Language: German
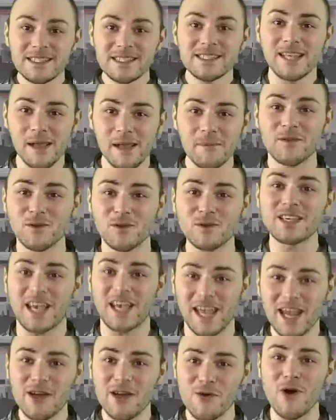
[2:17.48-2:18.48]
selbst unser
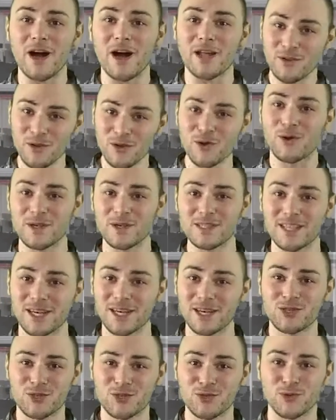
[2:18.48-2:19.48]
Echo hat ein
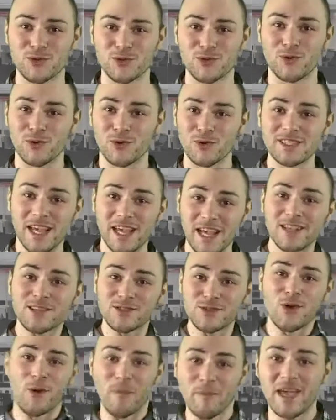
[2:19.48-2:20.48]
größeres Studio und der
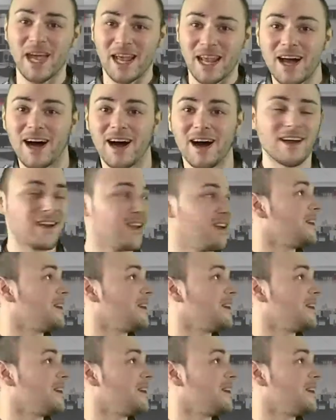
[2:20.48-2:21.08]
ist nur im Keller.